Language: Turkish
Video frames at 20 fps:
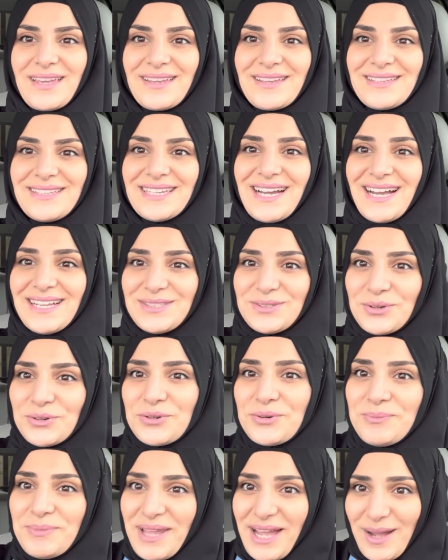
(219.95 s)
Ya
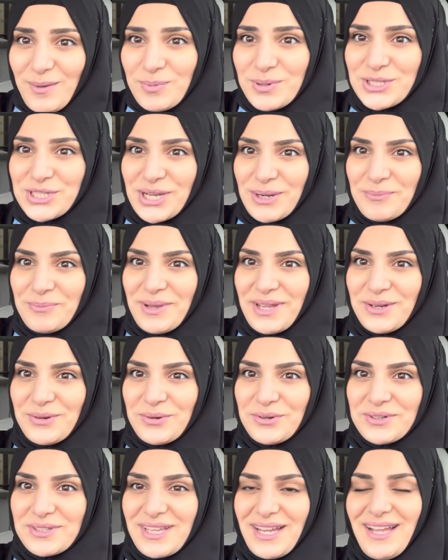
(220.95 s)
diyorum ne yapacağım ben
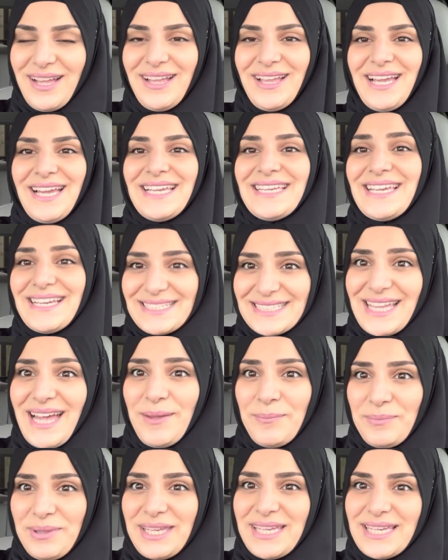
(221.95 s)
orada? Ya
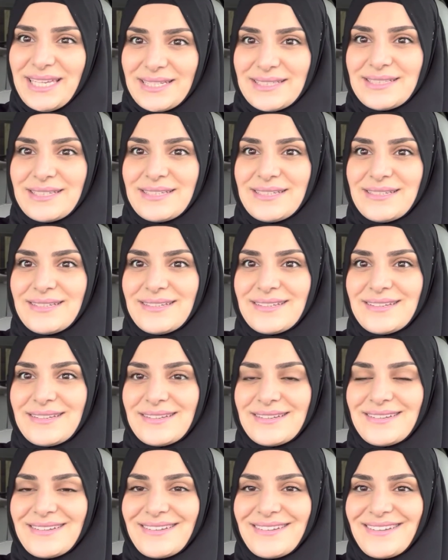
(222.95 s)
sen bir git.
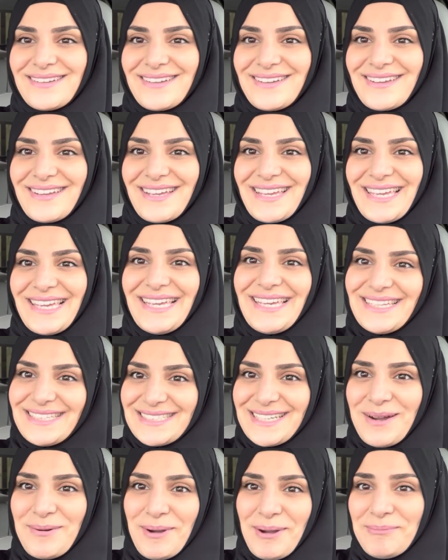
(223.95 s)
İyi
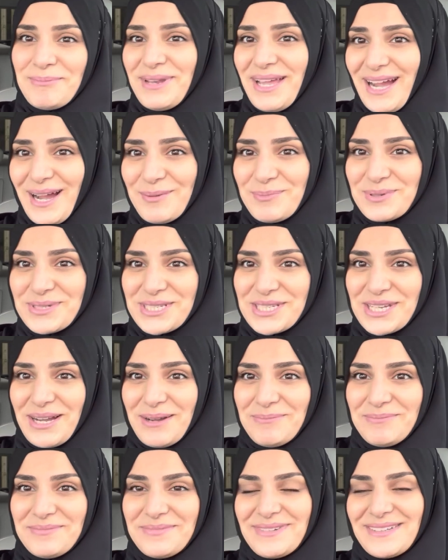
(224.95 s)
tamam ne
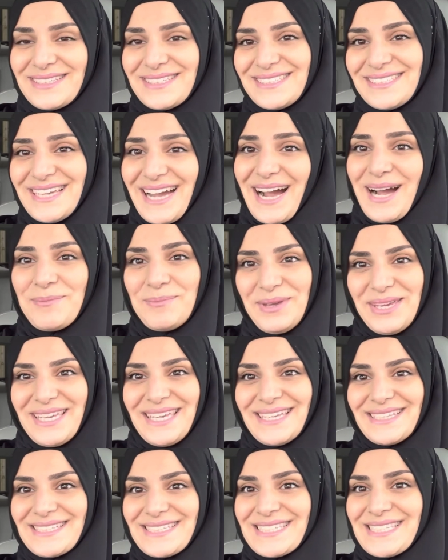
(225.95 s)
yapacağım? Ya
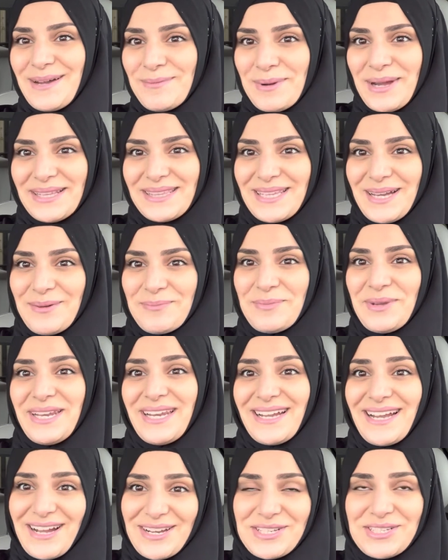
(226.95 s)
bir git. Sabahtan
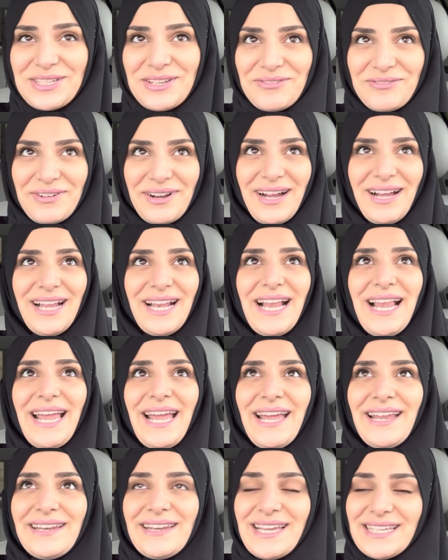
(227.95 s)
beri kaç defa.
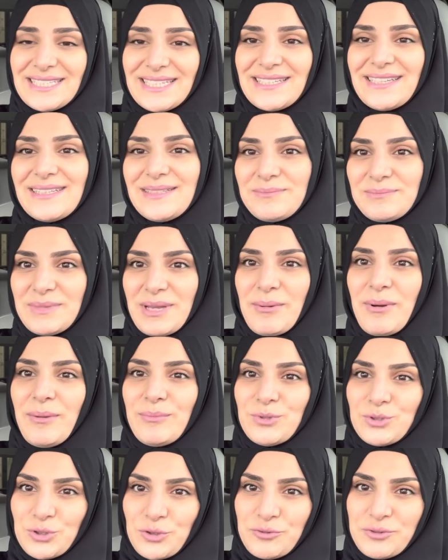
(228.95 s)
Neyse dedim
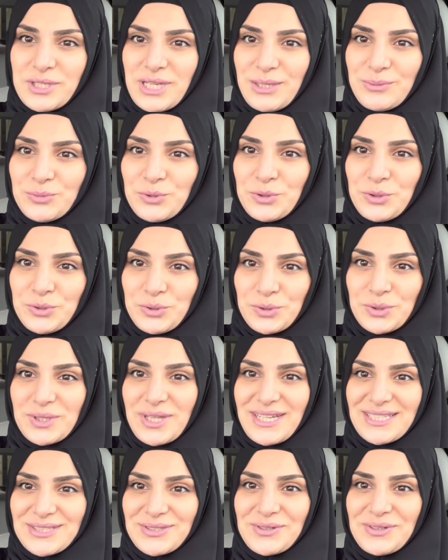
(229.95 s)
tamam Yusuf Selim
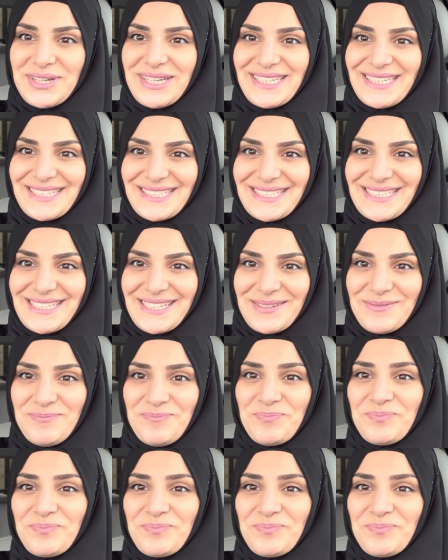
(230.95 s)
uyuttuktan sonra gideyim.